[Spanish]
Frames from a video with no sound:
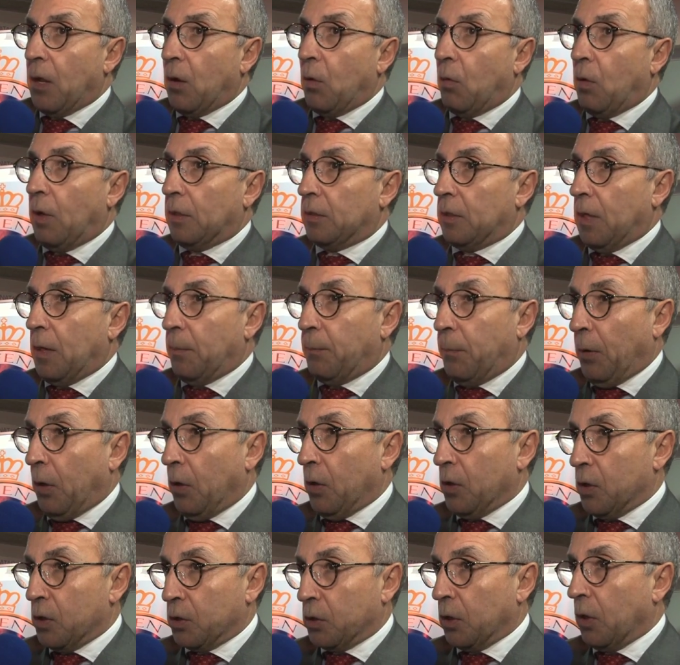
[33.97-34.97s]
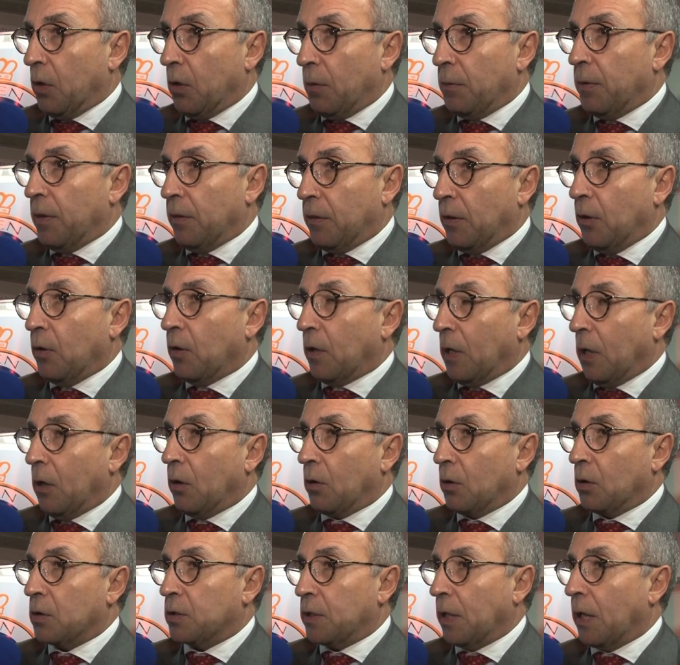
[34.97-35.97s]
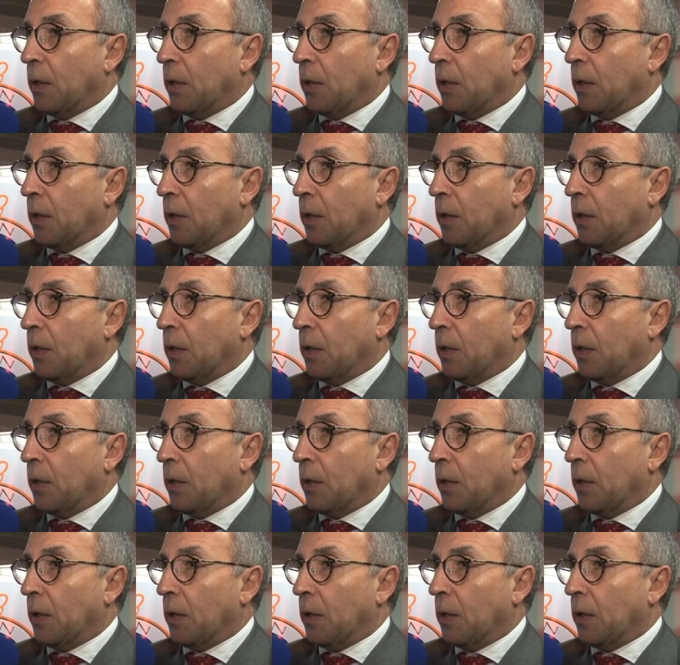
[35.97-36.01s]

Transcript: Waterpolo, yo estoy convencido de que los dos